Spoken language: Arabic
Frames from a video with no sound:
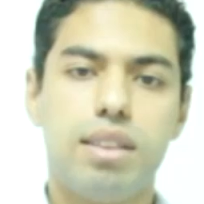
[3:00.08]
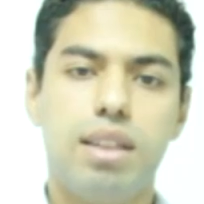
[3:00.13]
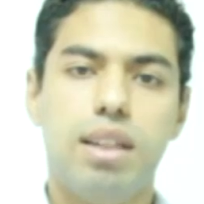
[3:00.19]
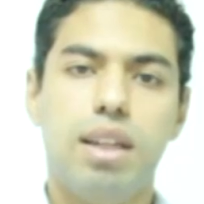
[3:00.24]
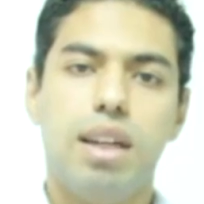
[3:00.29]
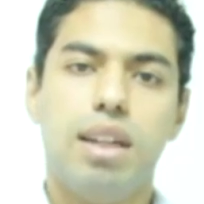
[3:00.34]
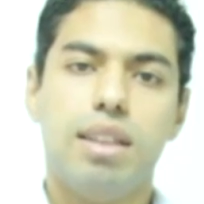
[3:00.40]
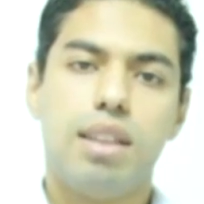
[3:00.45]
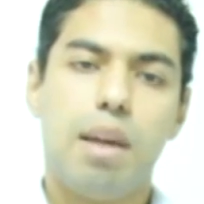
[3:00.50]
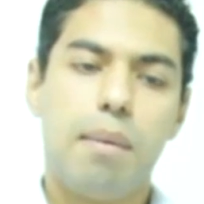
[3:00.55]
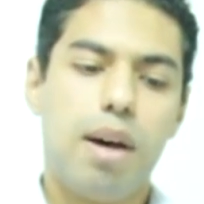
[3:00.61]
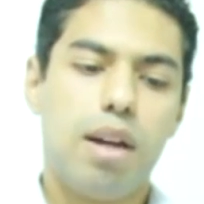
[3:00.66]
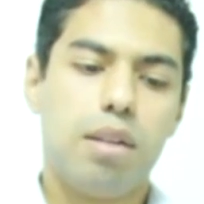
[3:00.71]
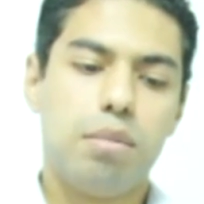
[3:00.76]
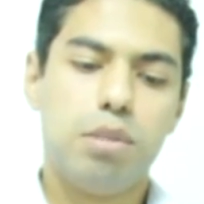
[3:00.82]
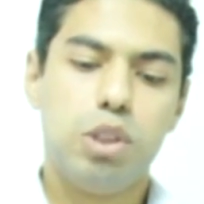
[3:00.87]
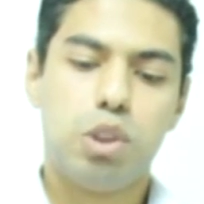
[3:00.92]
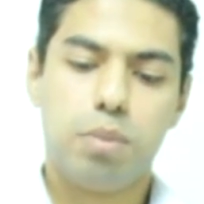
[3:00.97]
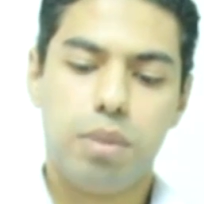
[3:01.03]
دي طبعا
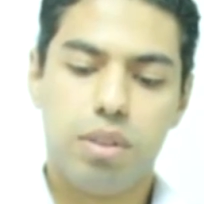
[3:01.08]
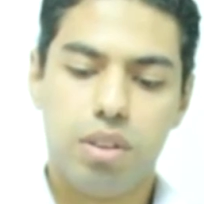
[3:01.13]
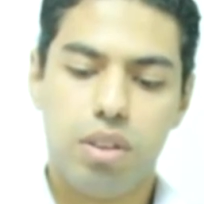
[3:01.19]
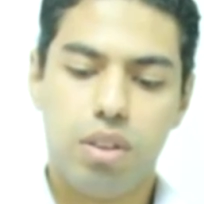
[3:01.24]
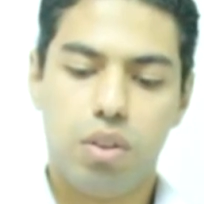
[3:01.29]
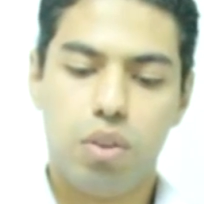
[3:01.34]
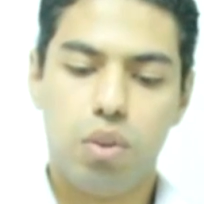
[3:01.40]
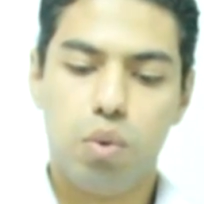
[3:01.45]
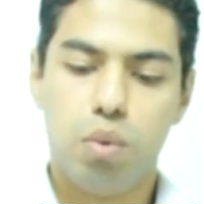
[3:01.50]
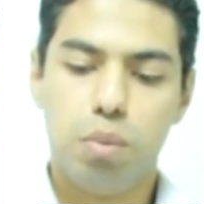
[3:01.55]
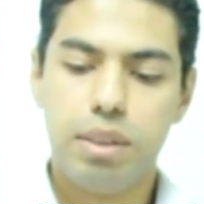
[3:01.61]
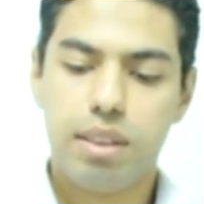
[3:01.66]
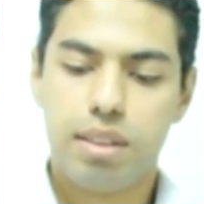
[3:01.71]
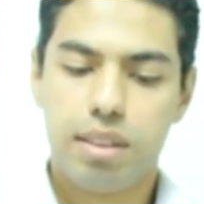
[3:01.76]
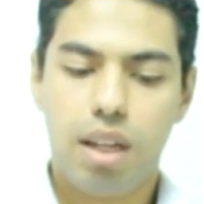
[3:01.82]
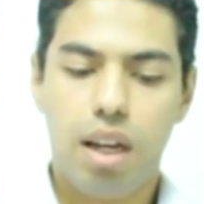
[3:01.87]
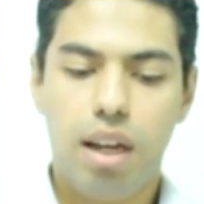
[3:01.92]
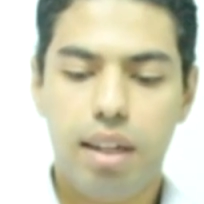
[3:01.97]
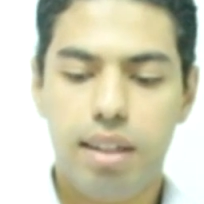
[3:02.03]
مش منطقي ومش
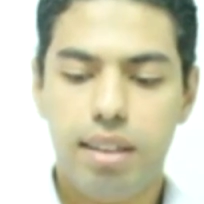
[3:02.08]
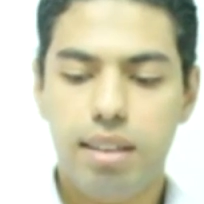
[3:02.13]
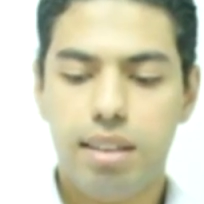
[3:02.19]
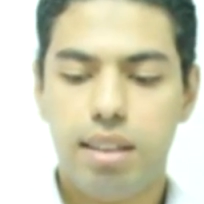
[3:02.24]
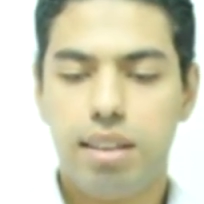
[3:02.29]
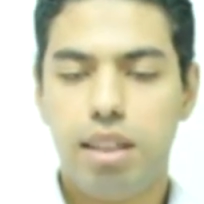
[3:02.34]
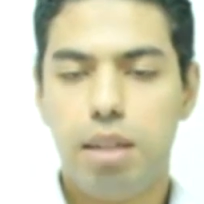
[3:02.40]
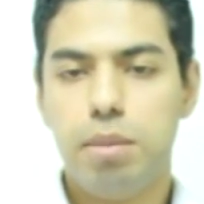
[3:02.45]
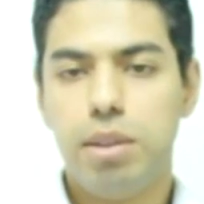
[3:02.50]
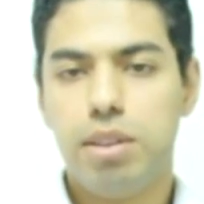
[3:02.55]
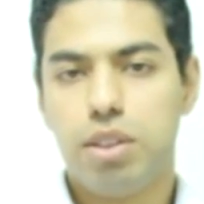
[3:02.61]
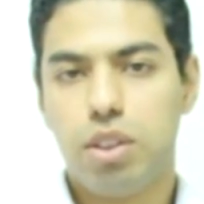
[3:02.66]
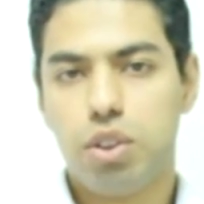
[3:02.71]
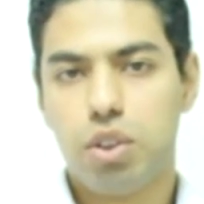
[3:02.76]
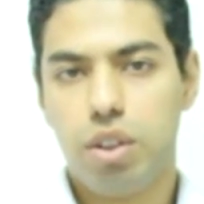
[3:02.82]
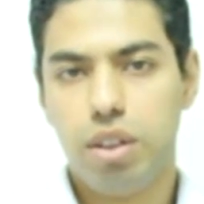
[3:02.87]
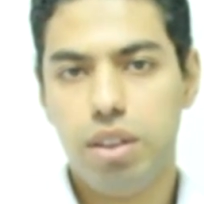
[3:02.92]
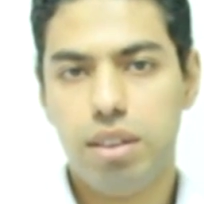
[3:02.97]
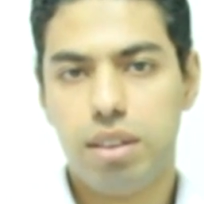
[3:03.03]
صح ان انت تعمل
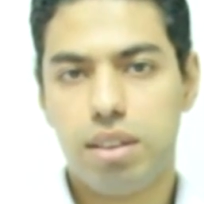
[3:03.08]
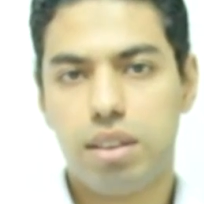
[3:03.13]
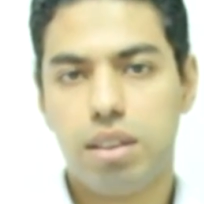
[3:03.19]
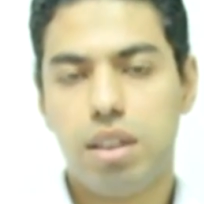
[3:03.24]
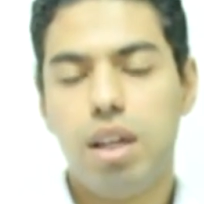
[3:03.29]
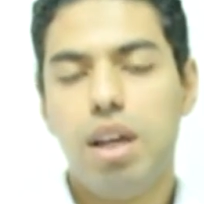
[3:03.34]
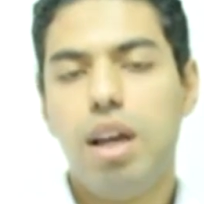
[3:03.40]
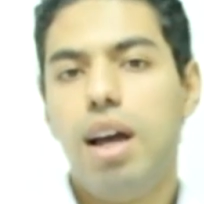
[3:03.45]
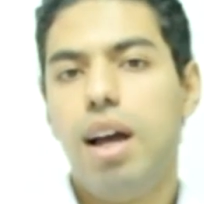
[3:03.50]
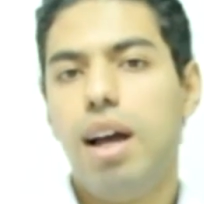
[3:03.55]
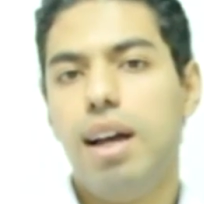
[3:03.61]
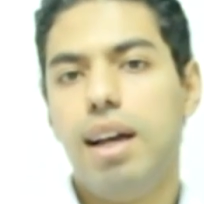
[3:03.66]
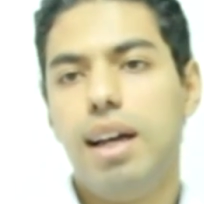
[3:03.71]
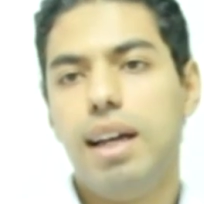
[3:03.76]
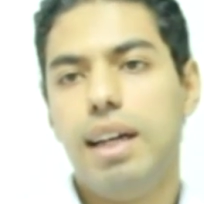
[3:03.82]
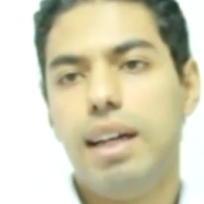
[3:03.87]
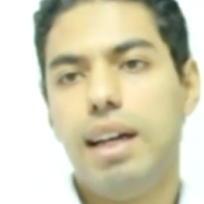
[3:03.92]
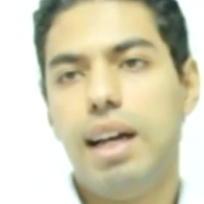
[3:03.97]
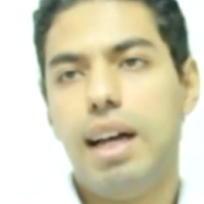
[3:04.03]
تشخيص
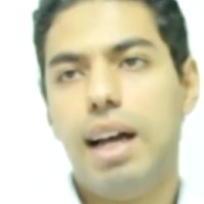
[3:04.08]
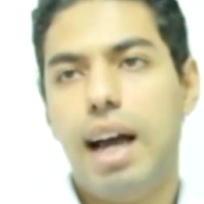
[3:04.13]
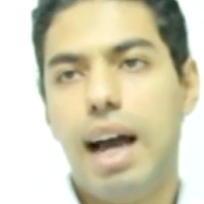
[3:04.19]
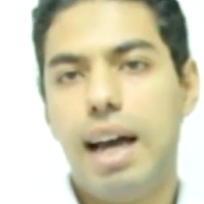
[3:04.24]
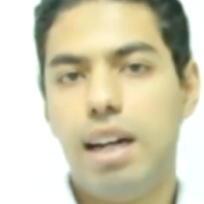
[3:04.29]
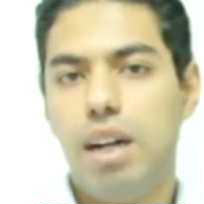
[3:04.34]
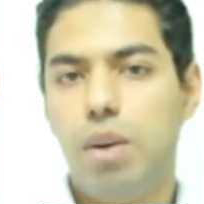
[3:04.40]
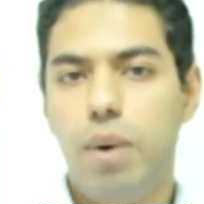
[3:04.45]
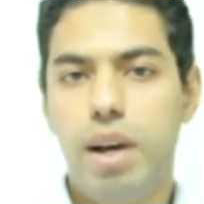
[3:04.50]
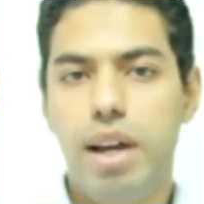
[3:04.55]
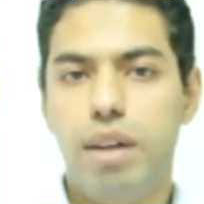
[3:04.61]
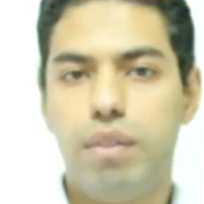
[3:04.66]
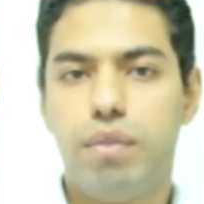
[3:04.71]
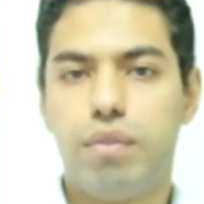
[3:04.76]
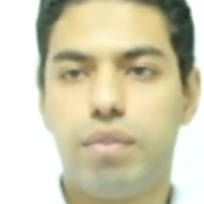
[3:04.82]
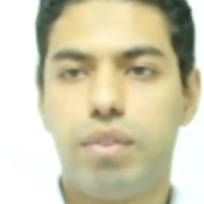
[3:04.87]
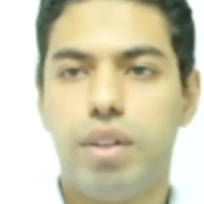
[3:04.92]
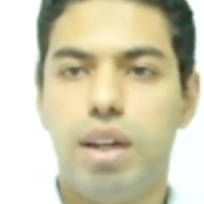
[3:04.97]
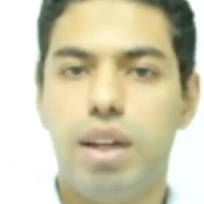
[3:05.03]
آه على
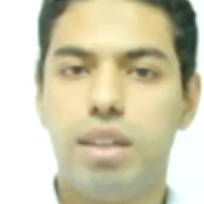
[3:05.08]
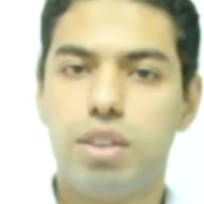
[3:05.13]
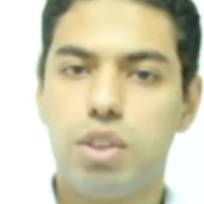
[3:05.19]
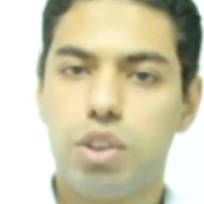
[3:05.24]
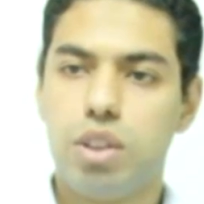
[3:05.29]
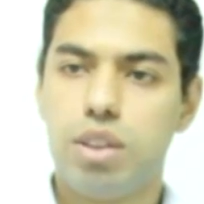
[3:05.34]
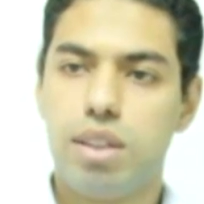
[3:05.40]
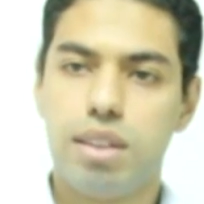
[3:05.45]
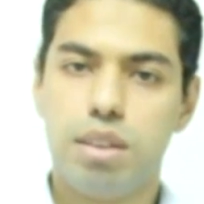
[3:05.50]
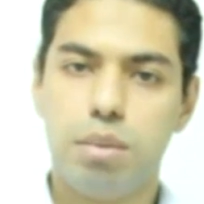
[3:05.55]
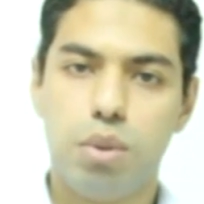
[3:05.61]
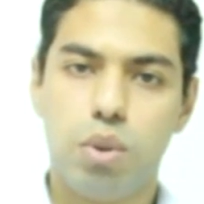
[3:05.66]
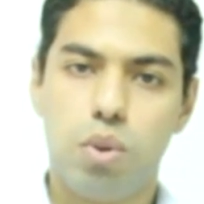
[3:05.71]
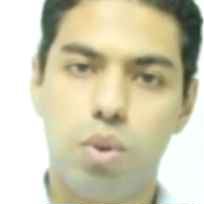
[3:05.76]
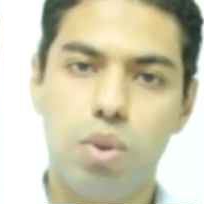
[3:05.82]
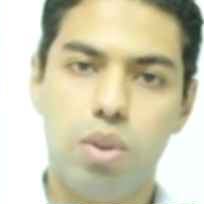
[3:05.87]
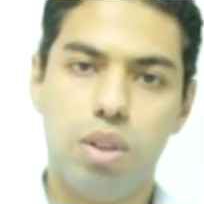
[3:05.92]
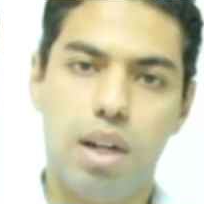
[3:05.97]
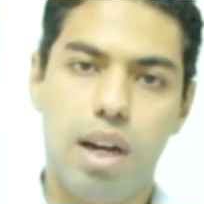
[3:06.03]
الواقف التشخيص لازم
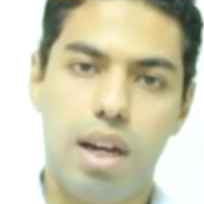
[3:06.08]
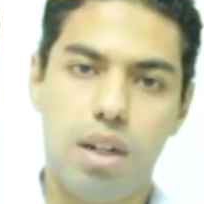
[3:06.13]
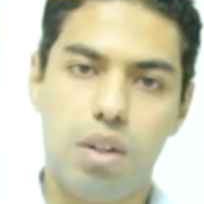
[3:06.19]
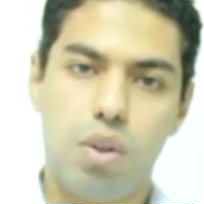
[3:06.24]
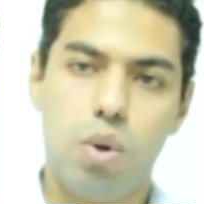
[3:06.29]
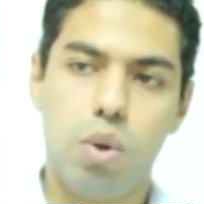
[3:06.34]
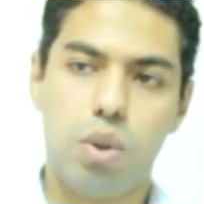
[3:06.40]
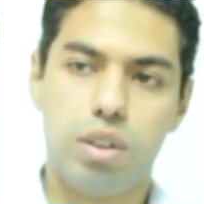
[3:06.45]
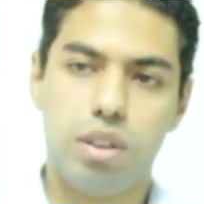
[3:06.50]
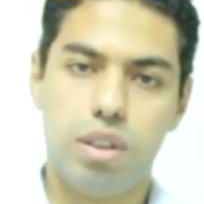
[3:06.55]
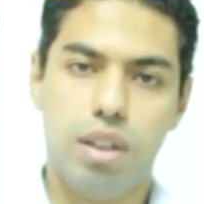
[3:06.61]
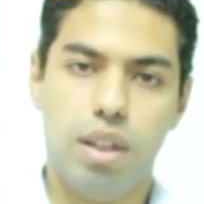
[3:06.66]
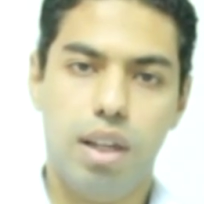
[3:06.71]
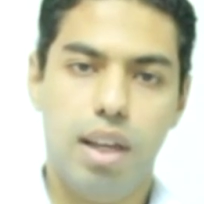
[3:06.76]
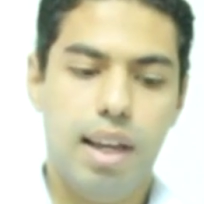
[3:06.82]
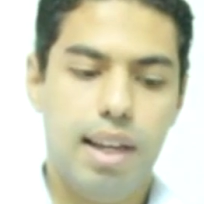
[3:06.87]
يكون على الكرسي